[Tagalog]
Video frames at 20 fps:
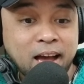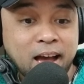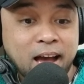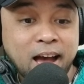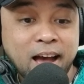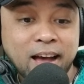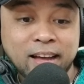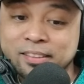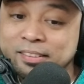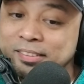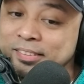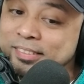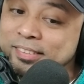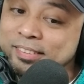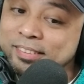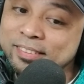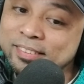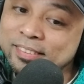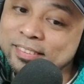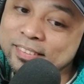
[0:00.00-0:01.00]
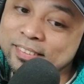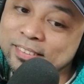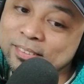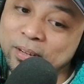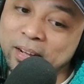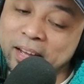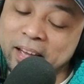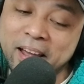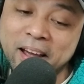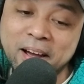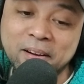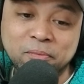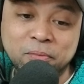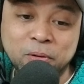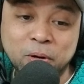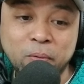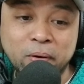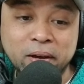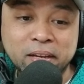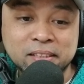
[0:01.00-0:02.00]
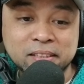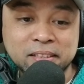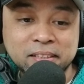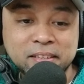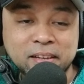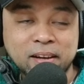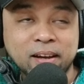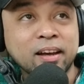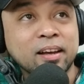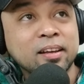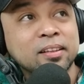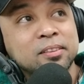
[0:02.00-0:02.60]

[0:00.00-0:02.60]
Ay, I have no idea.